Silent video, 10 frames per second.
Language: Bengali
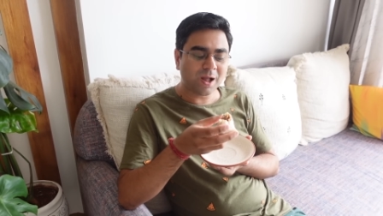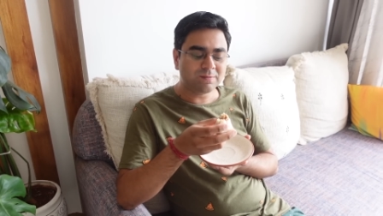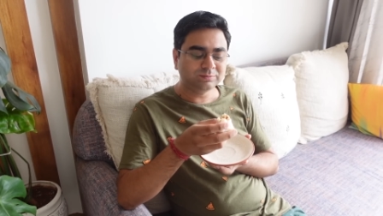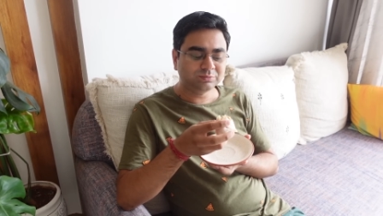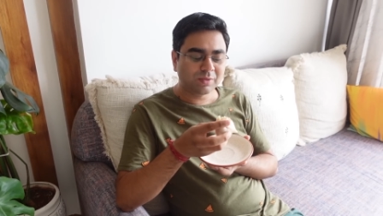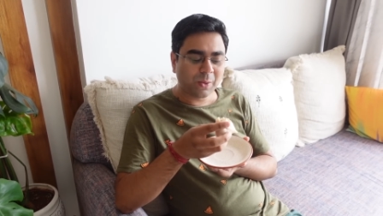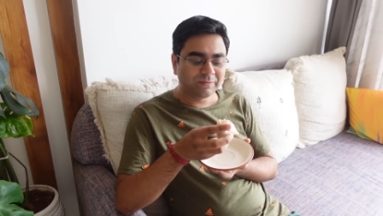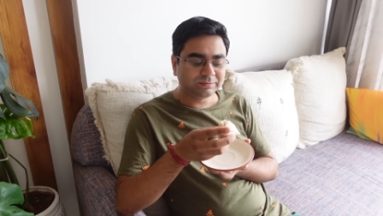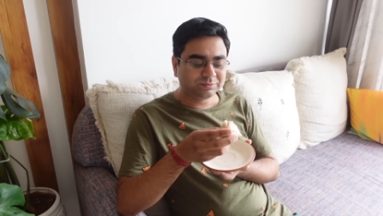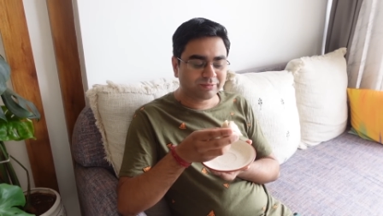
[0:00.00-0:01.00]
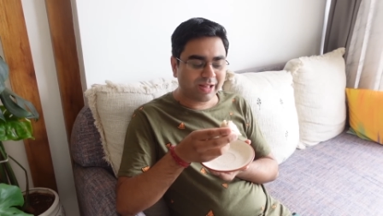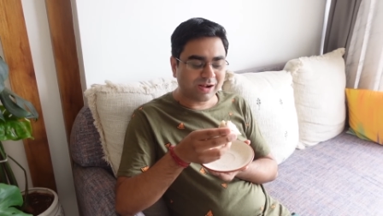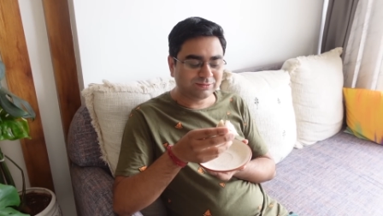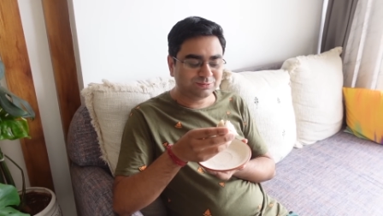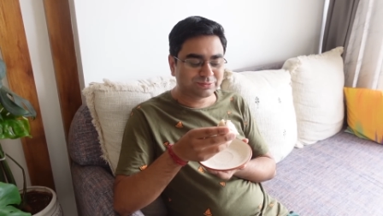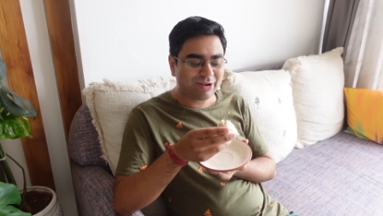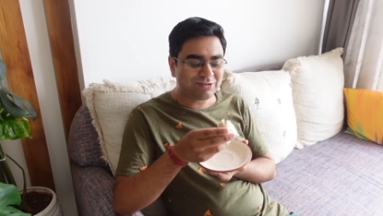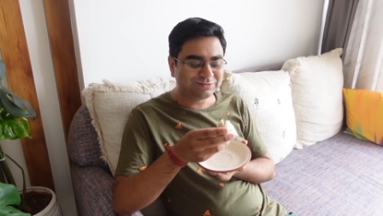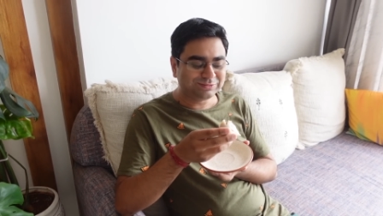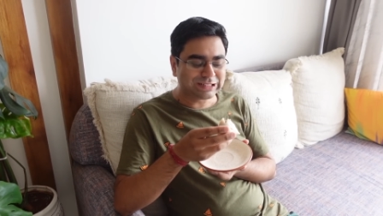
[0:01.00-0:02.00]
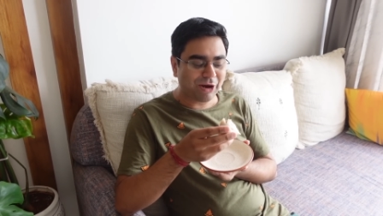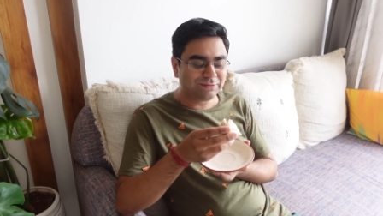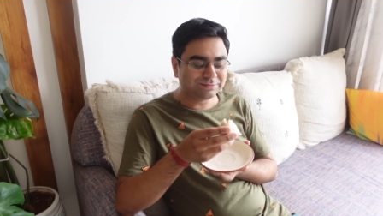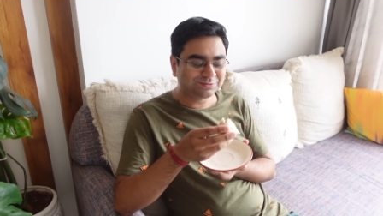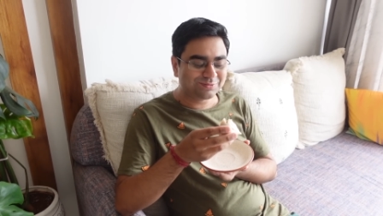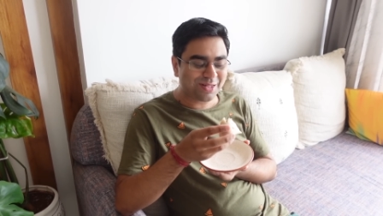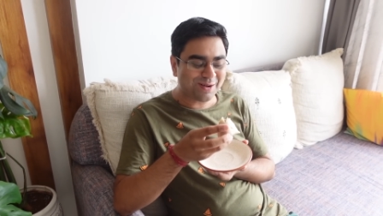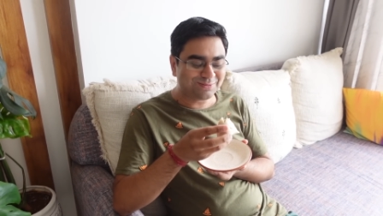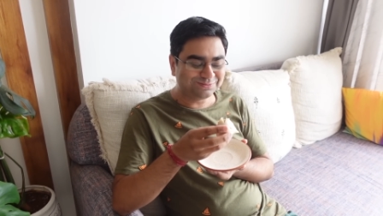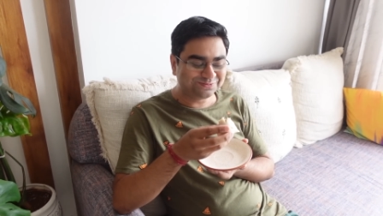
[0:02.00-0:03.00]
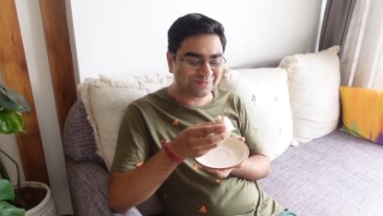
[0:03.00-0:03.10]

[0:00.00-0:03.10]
যদিও মানে এমন করে জিজ্ঞাসা করছি যেন আমি বানিয়েছি